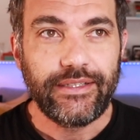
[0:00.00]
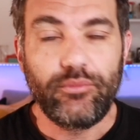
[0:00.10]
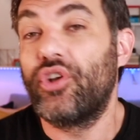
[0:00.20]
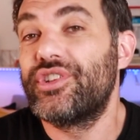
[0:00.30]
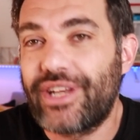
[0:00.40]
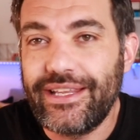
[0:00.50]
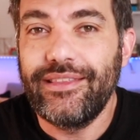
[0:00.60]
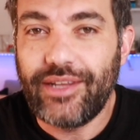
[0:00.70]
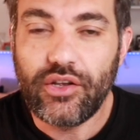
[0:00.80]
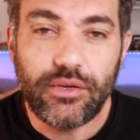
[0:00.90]
bueno, extraña
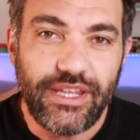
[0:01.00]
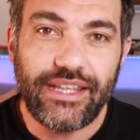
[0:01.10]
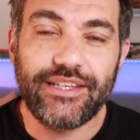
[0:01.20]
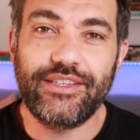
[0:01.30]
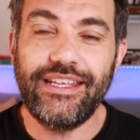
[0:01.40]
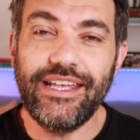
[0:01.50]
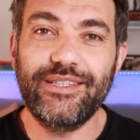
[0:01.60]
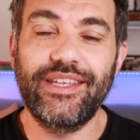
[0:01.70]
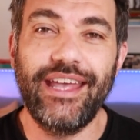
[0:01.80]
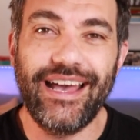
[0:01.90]
entre comillas, y
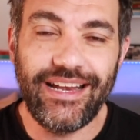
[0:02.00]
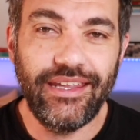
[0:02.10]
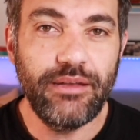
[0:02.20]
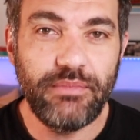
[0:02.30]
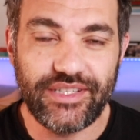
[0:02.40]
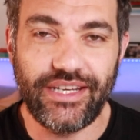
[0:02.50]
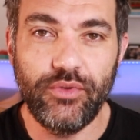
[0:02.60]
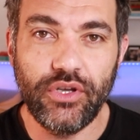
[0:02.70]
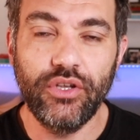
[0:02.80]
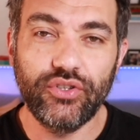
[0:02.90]
es que alguien me
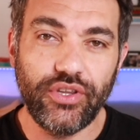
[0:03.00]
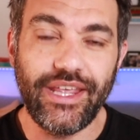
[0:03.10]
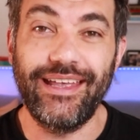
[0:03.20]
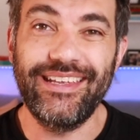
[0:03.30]
escribió el otro día